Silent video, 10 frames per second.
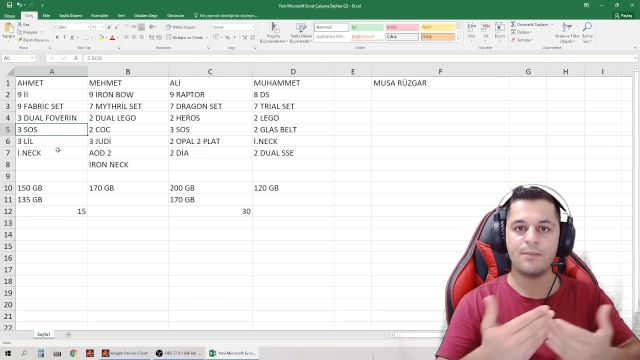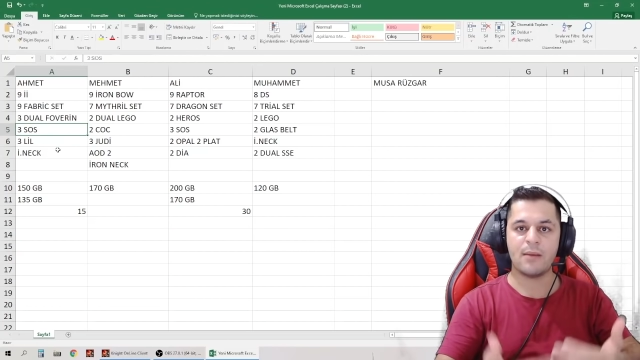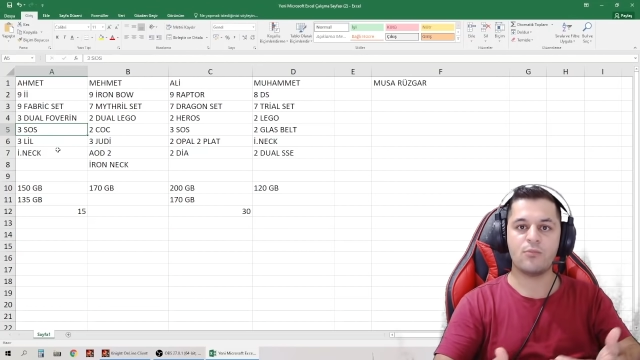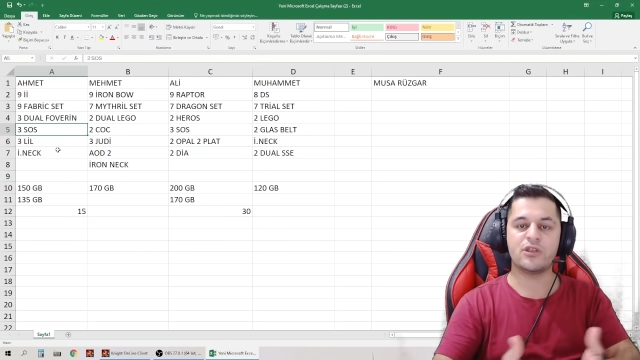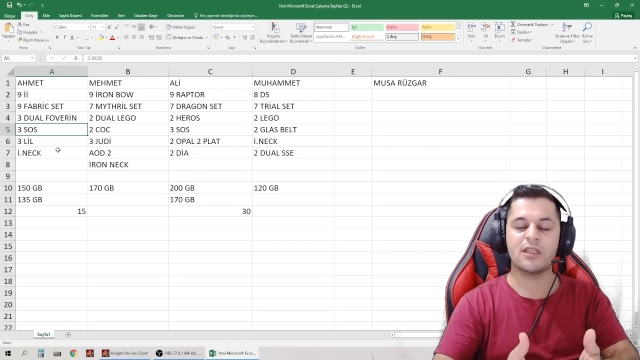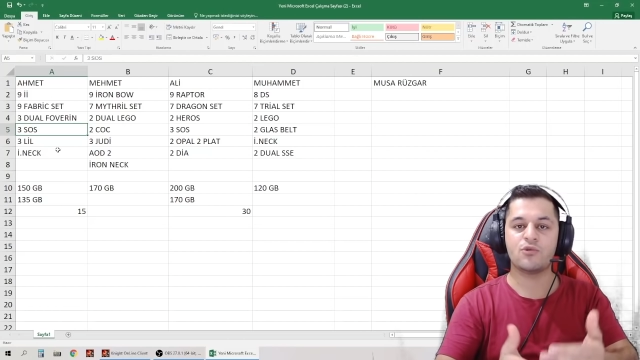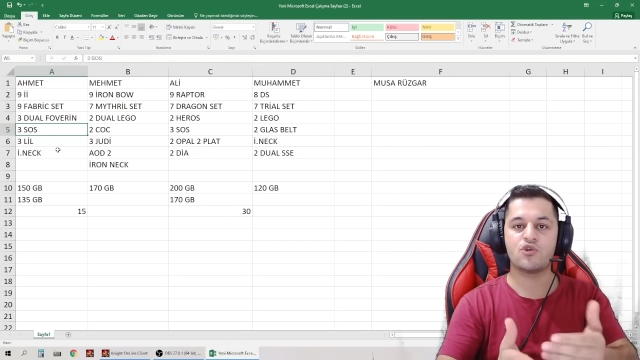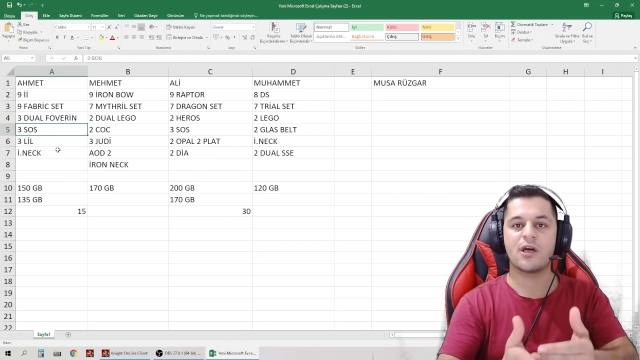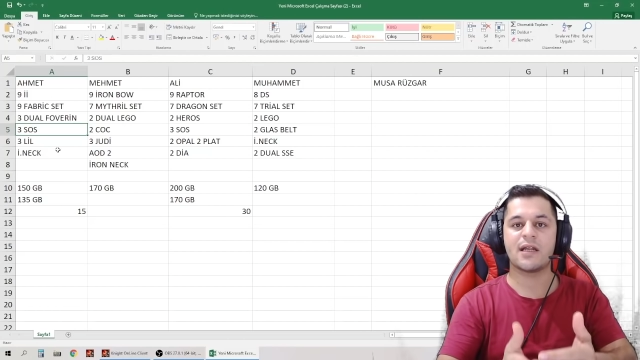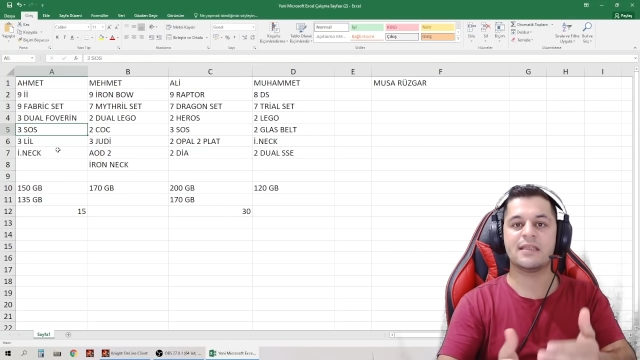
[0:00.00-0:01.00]
Ben bu itemi
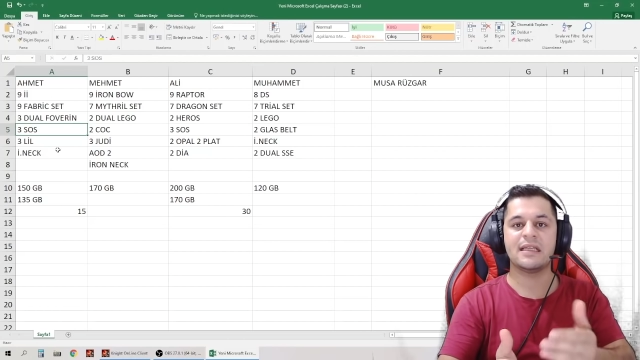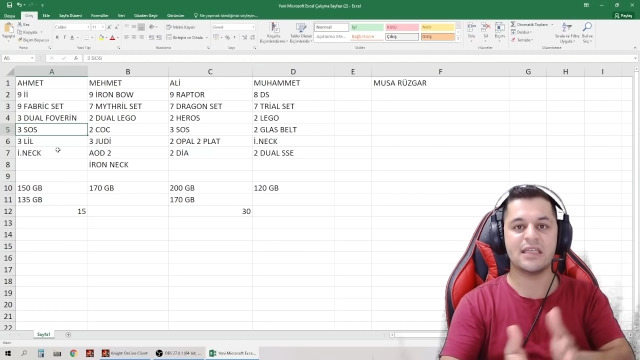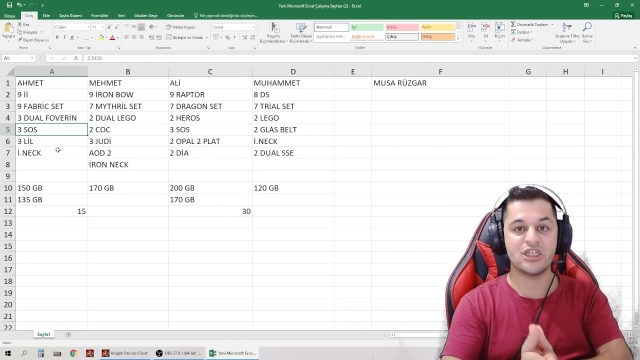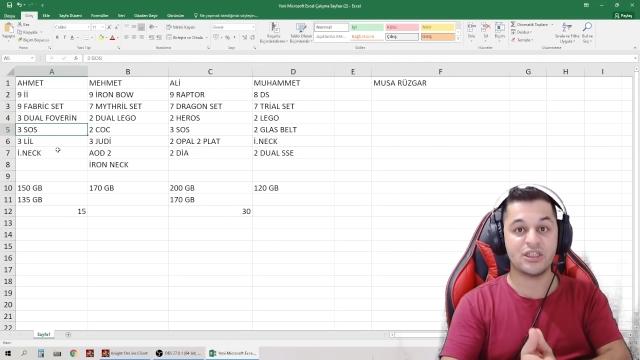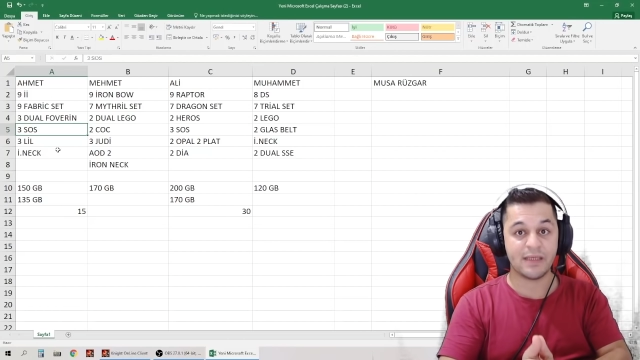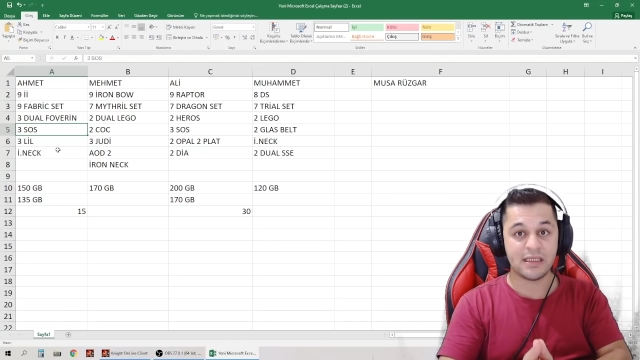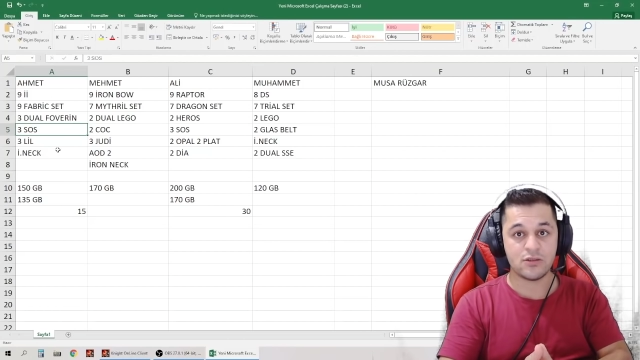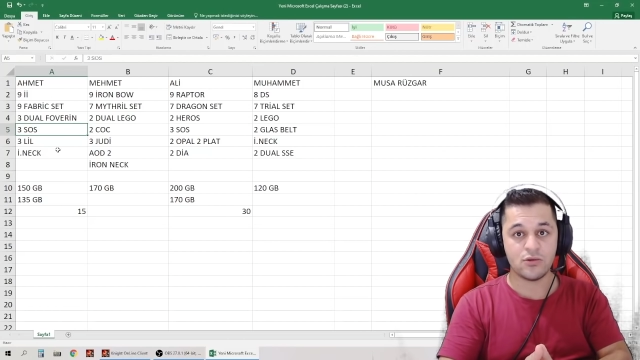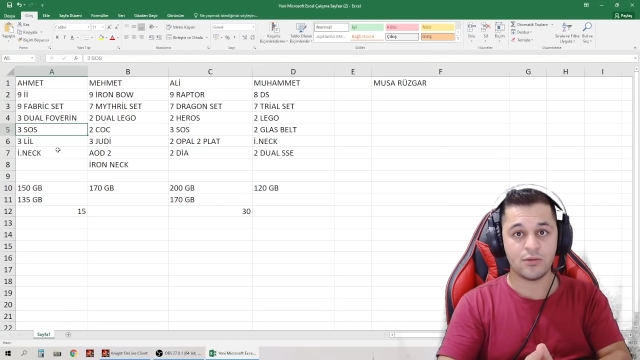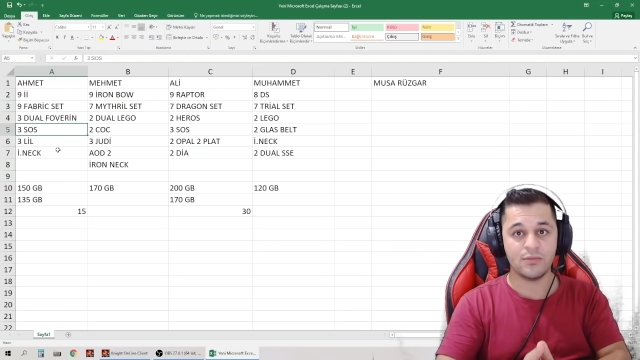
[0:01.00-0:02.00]
şu karaktere değiştirmek
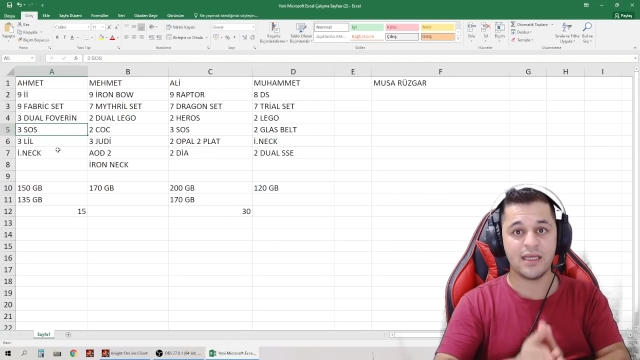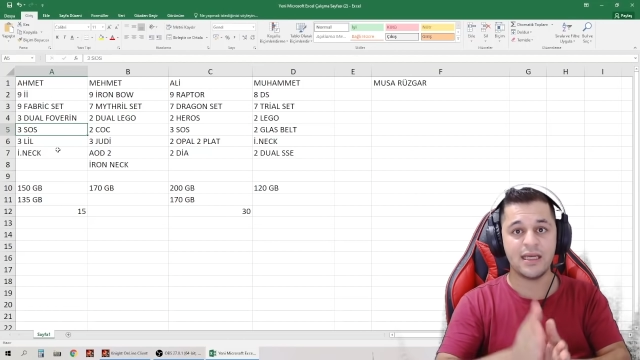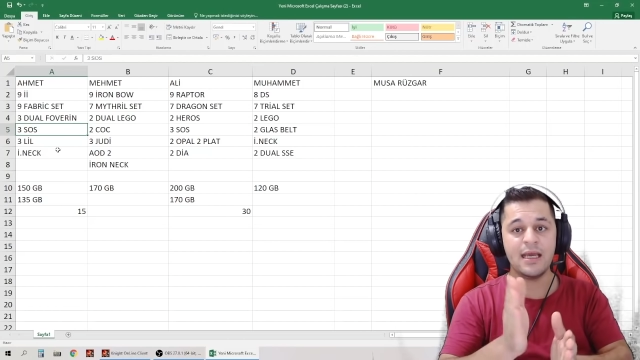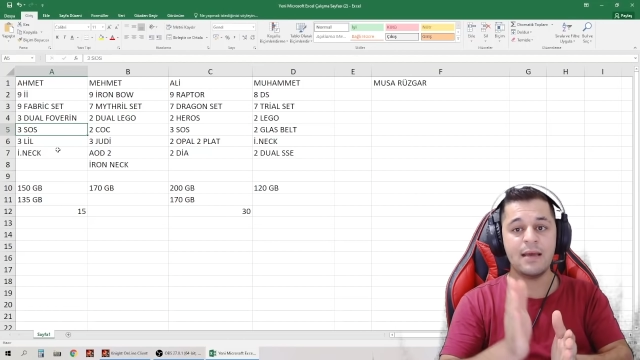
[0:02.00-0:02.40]
istiyorum diye.